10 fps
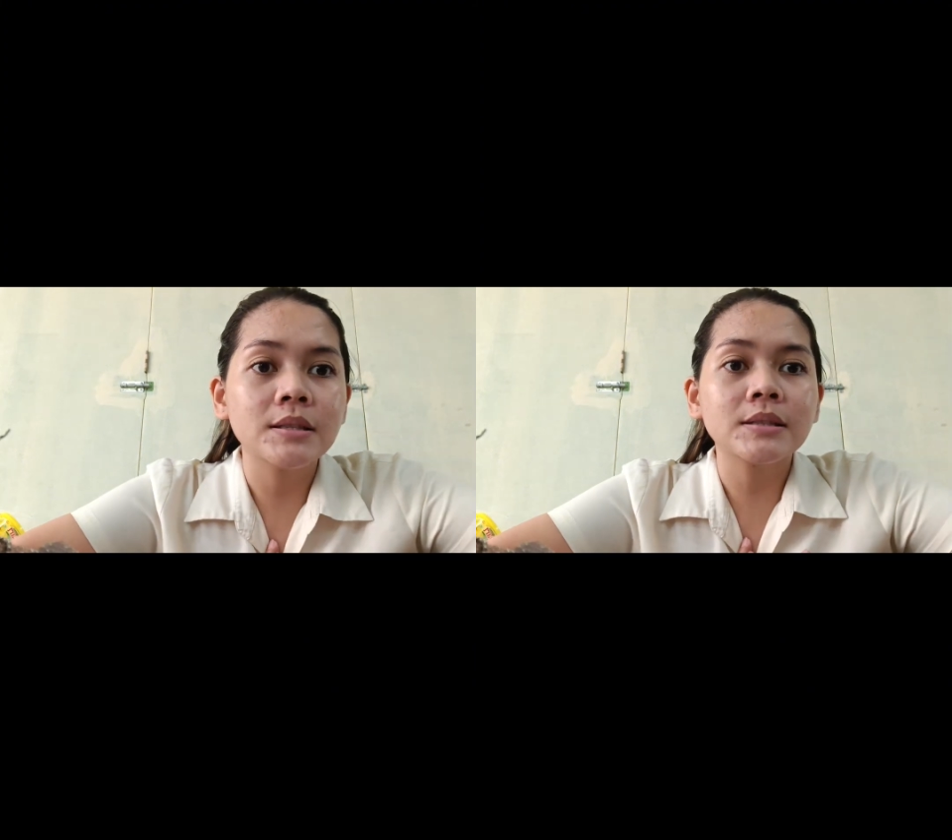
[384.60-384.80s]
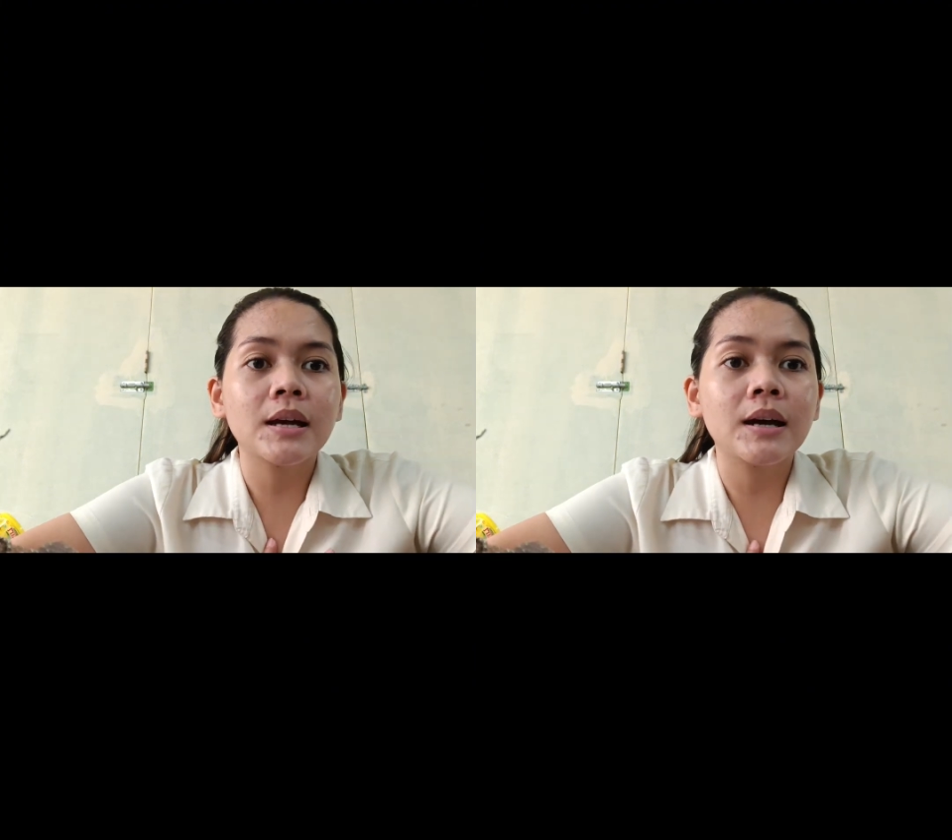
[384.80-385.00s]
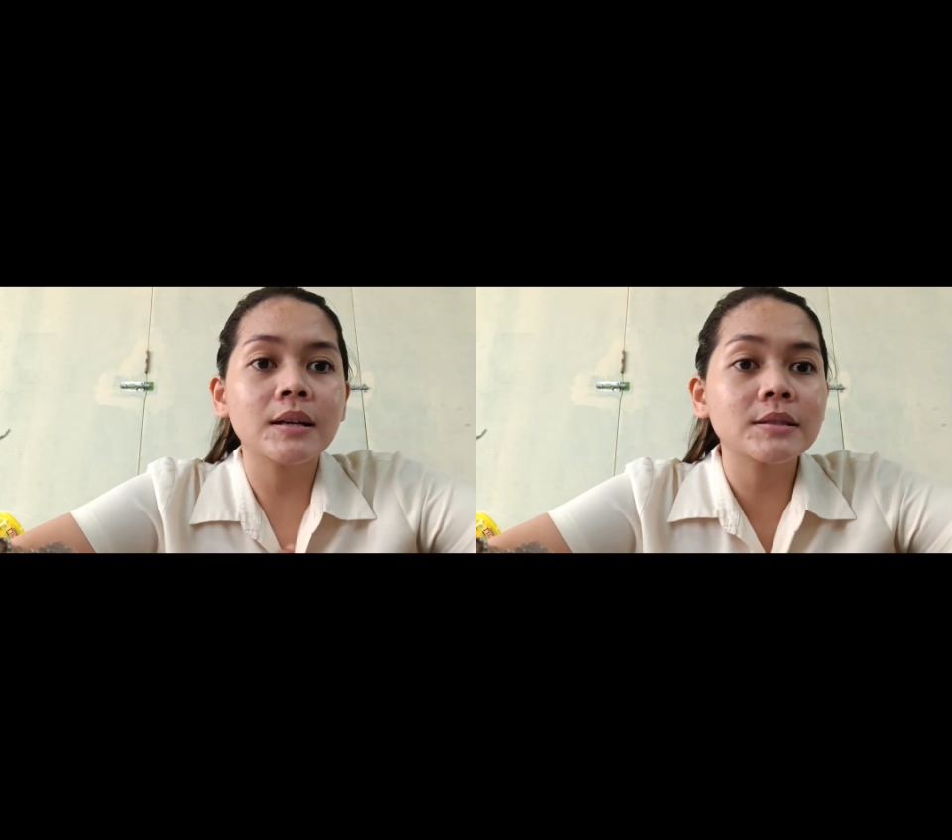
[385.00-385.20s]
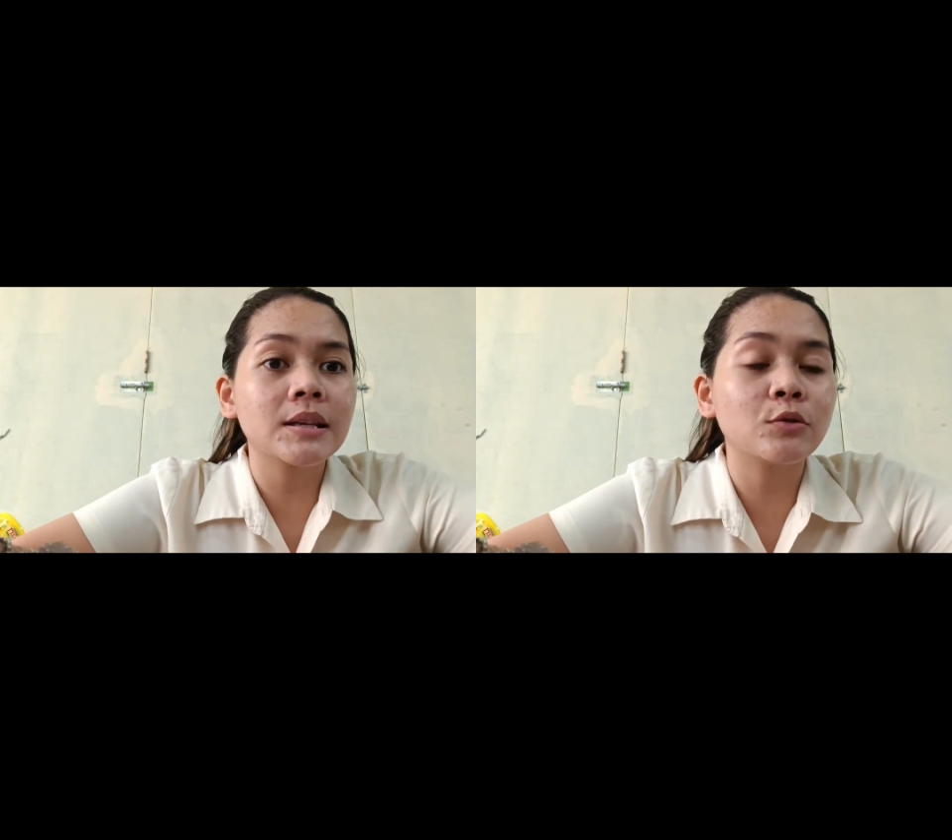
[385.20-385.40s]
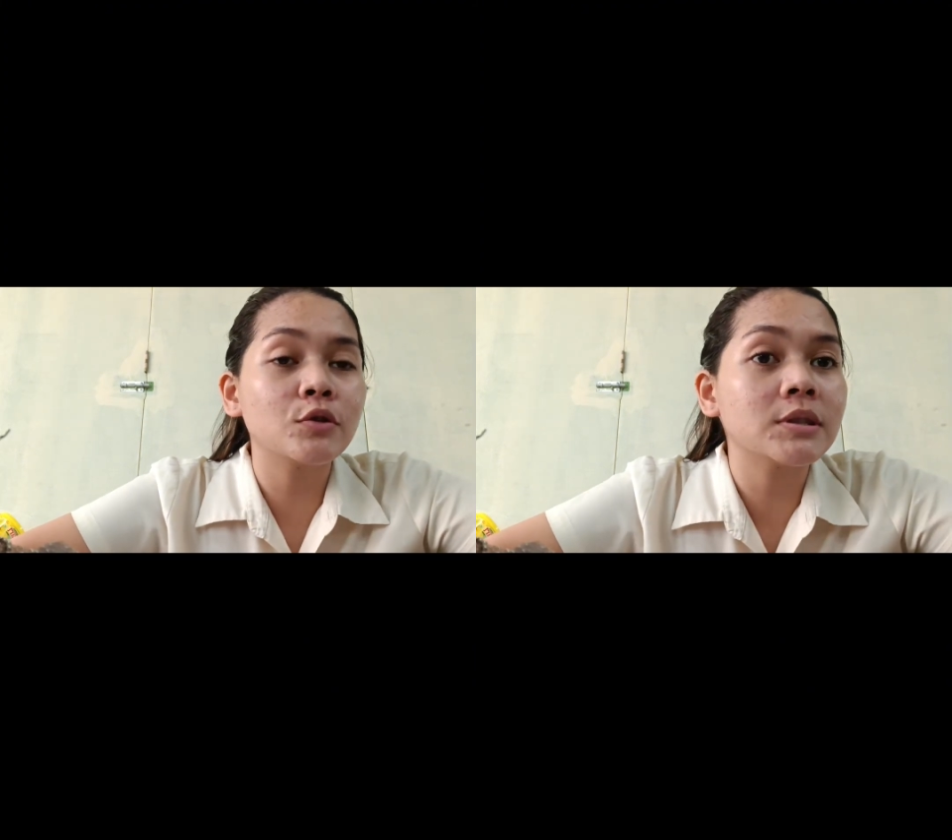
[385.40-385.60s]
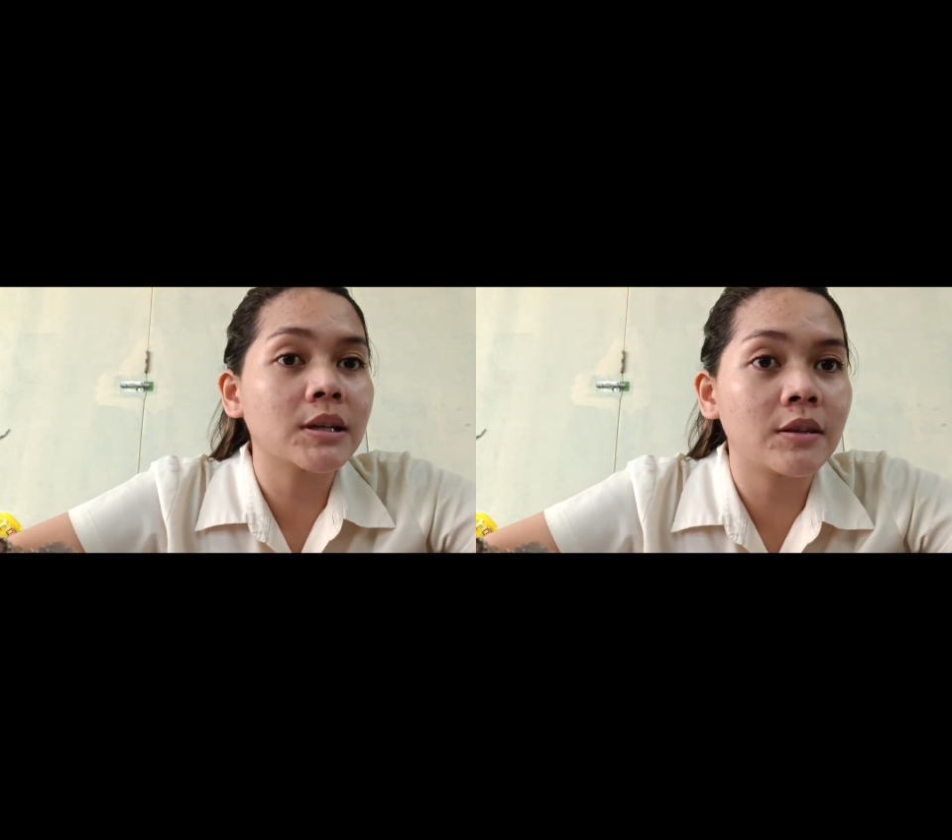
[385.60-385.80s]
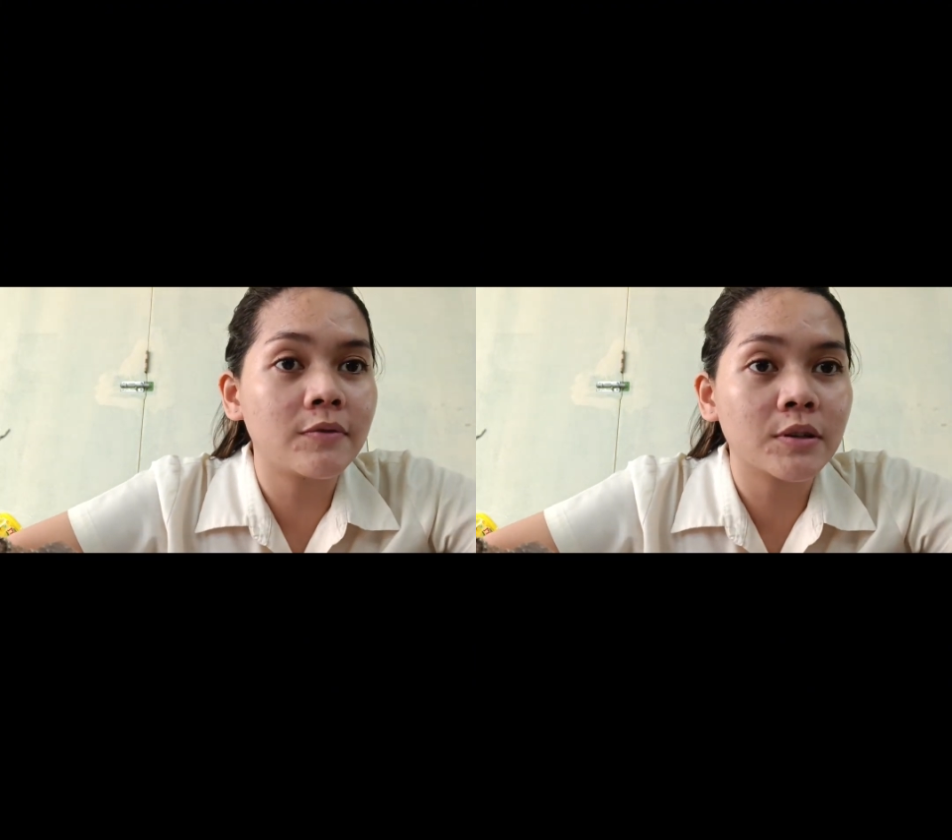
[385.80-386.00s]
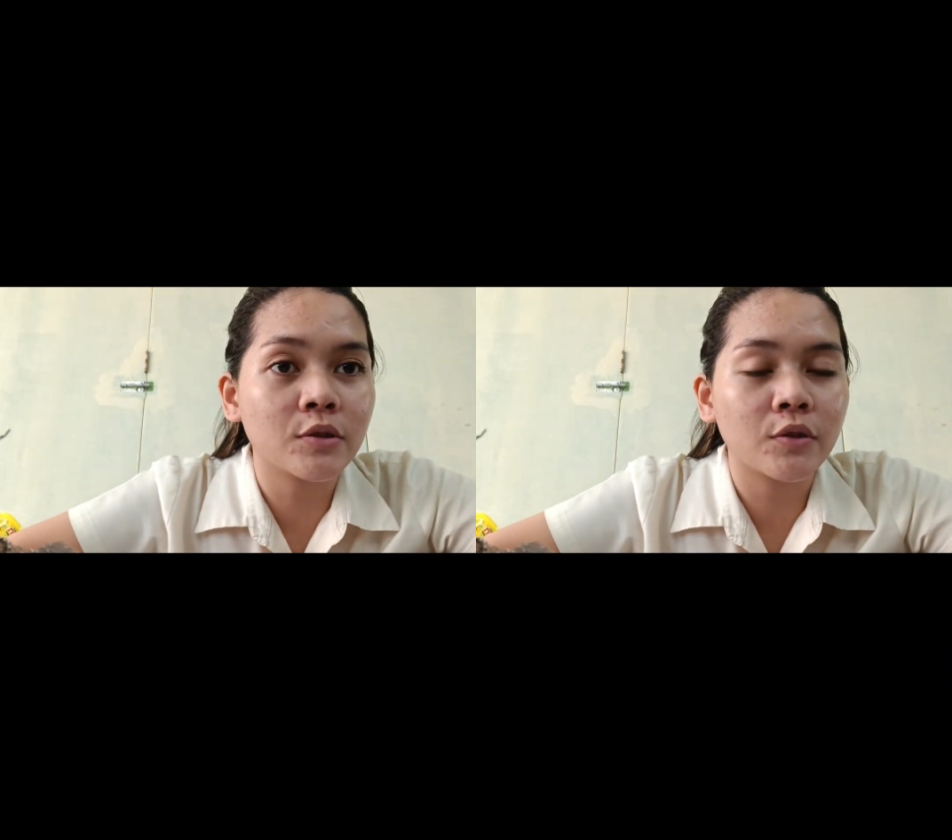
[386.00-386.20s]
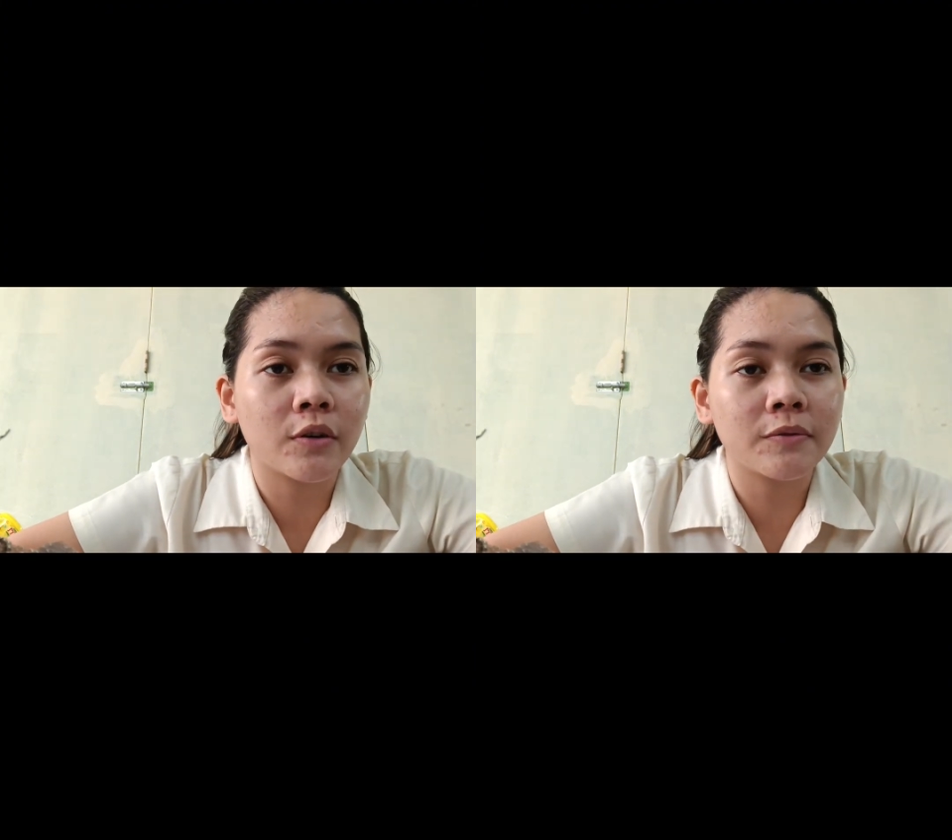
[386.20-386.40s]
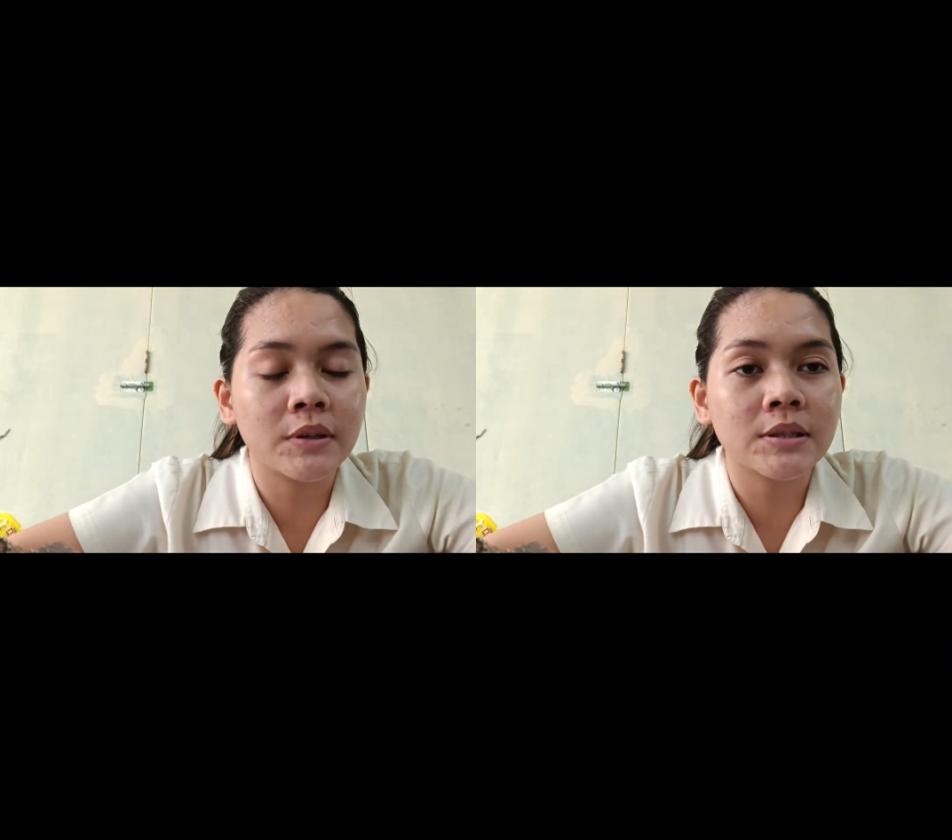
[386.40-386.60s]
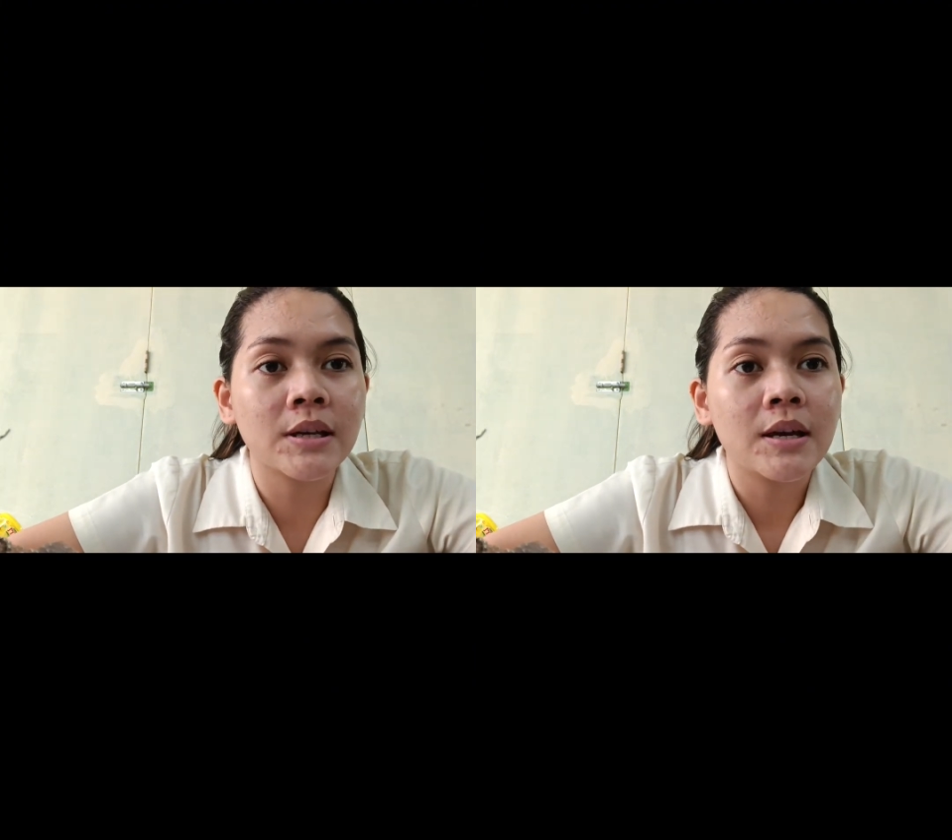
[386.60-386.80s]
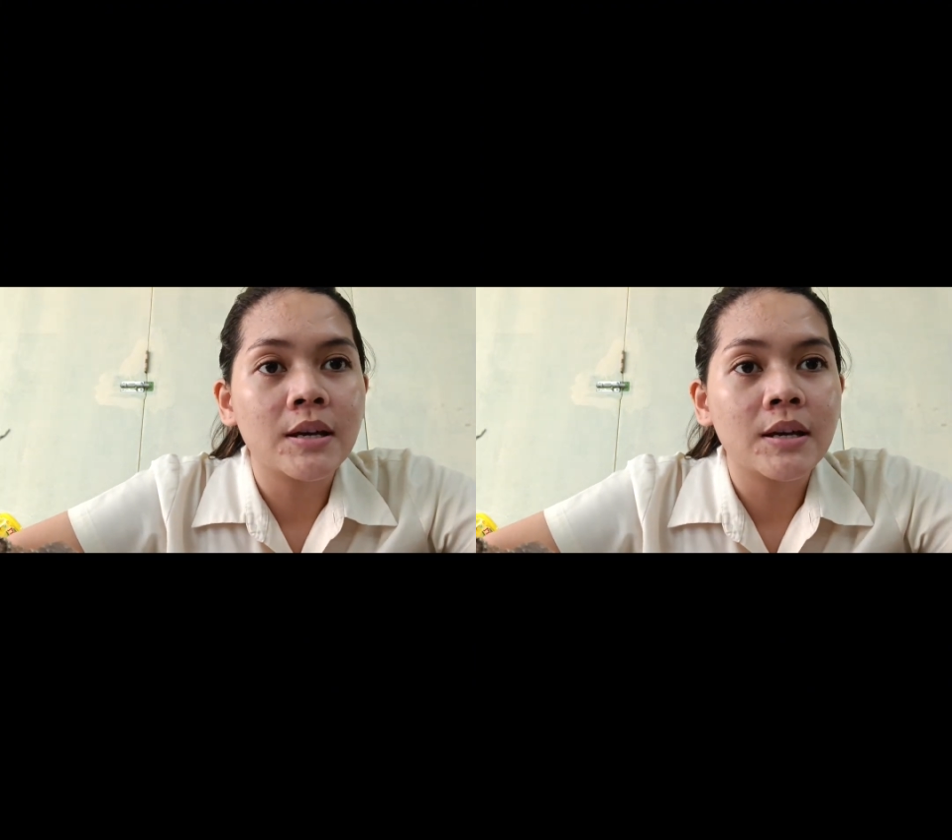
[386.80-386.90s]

sa, sa, doon sa division office.